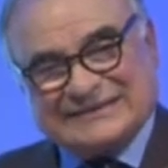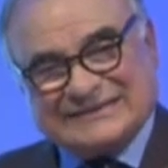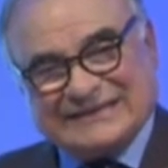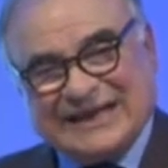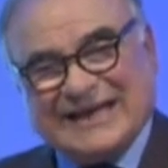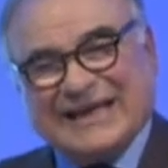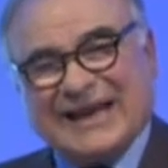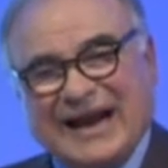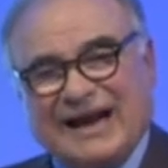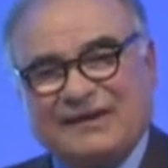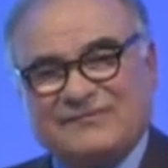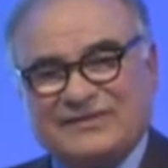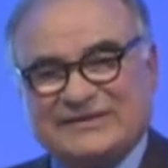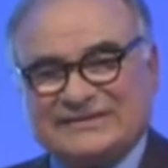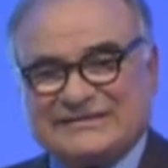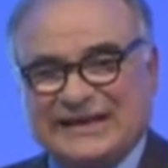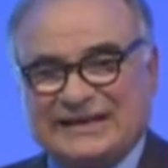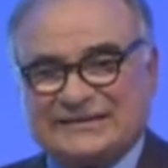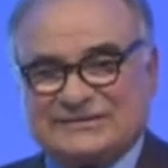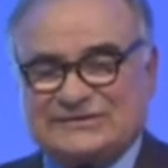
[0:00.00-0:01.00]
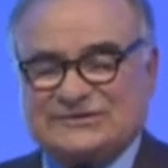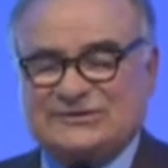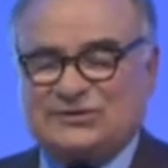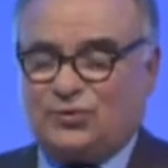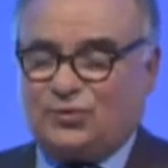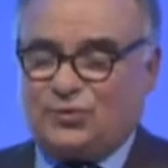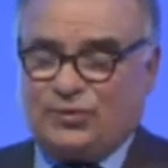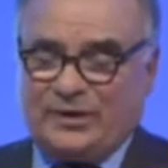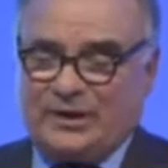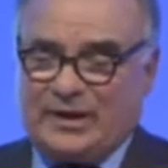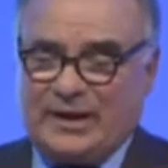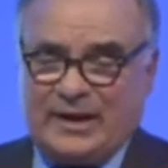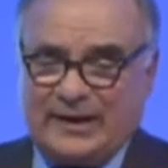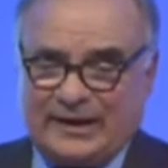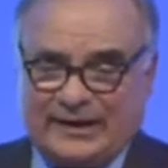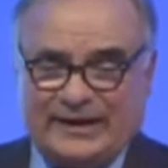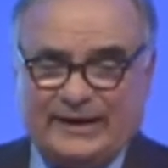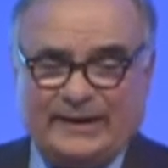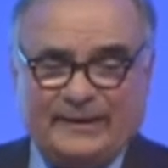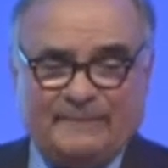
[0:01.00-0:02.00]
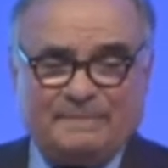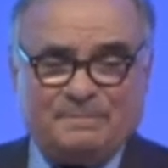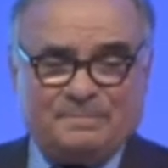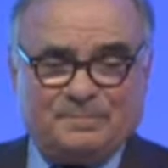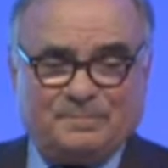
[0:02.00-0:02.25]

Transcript: gravi sanzioni che